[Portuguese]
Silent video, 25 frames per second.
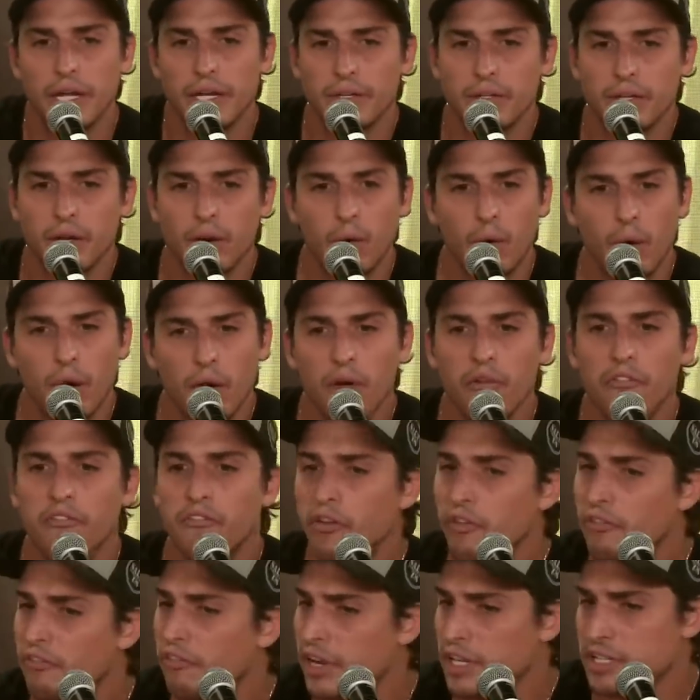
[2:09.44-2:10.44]
então aí eu
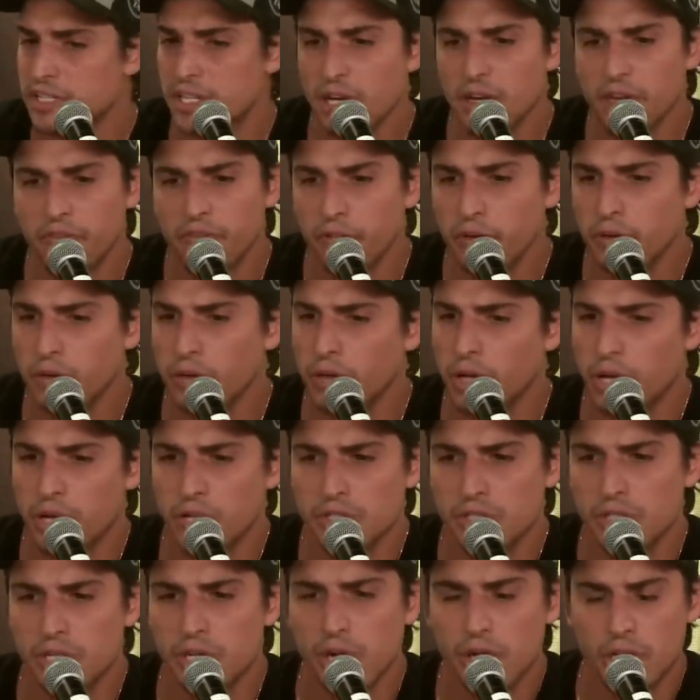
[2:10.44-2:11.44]
fui fazendo, fui indo
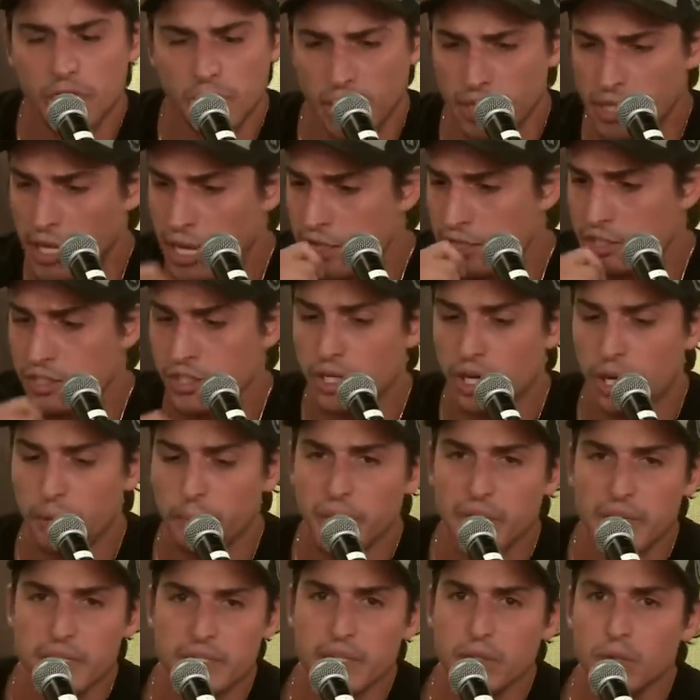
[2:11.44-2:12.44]
nas, nas
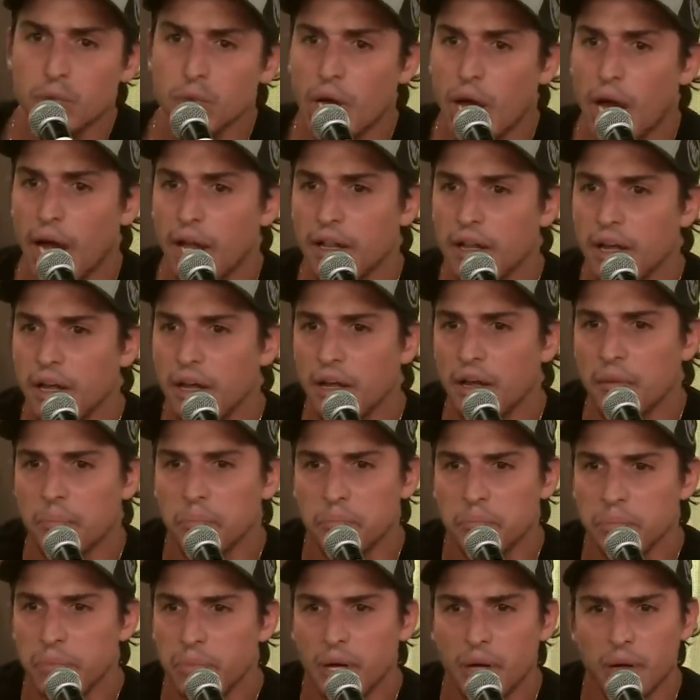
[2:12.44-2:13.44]
dinâmicas e do nada
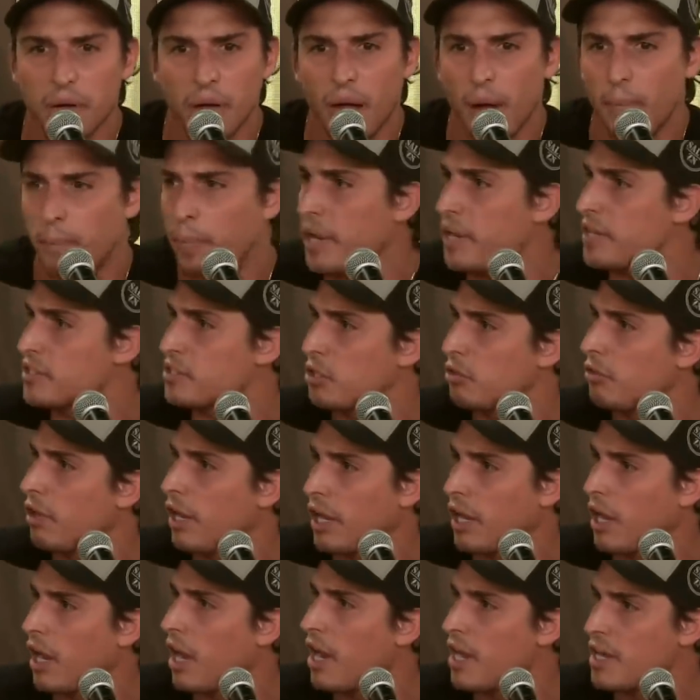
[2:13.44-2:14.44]
apareceu
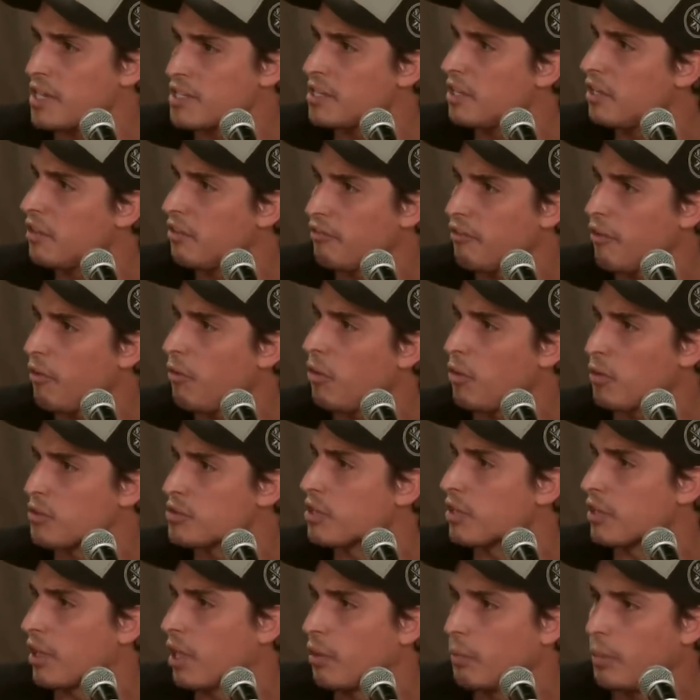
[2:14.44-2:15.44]
lá em casa e falou:
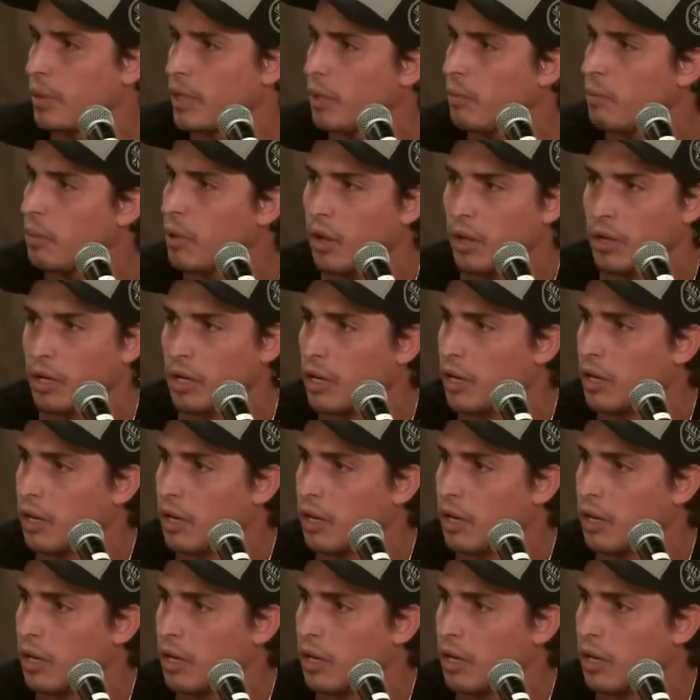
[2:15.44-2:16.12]
Você tá no Big Brother.